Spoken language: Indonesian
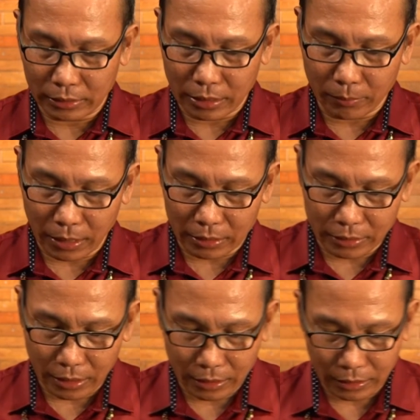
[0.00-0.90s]
kita
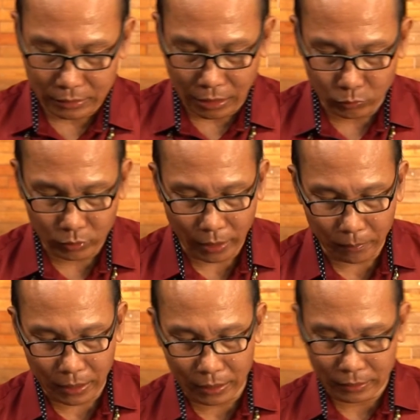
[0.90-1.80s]
belajar dengan satu
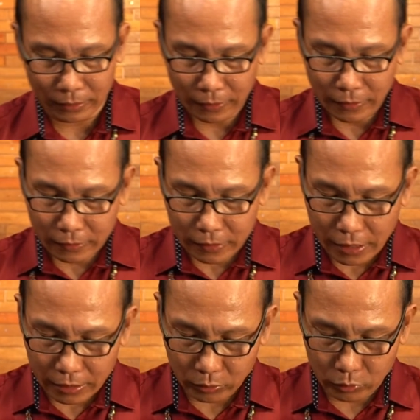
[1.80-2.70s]
tema
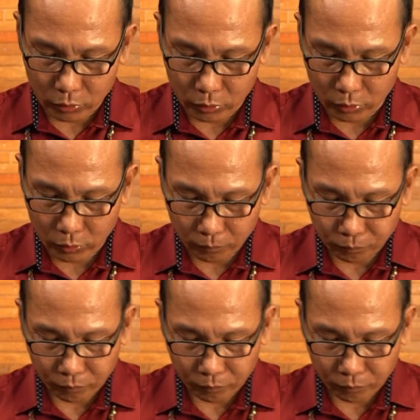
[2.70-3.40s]
yaitu